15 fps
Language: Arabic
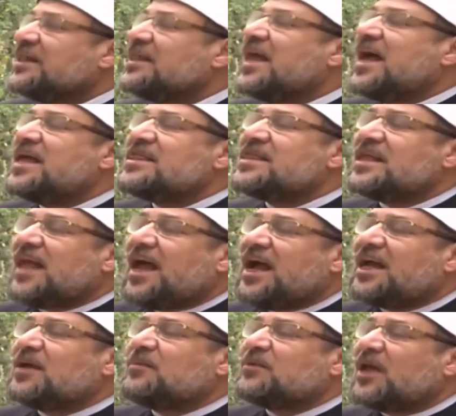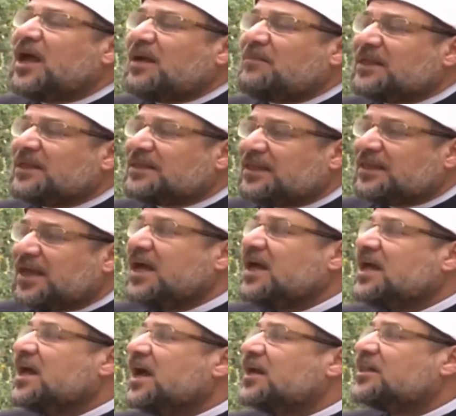لأن الحج من رحمة الله
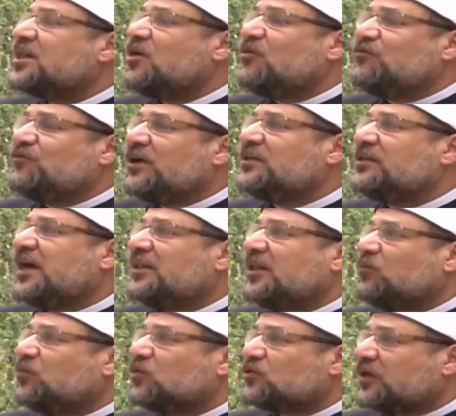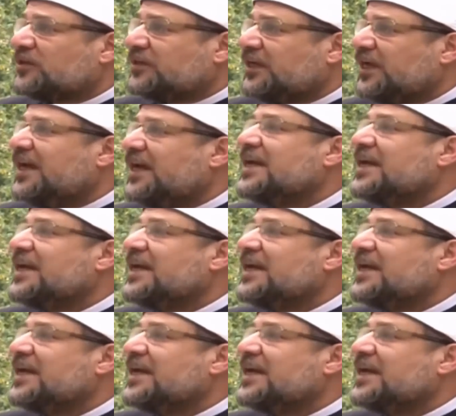أنه فرض على المستطيع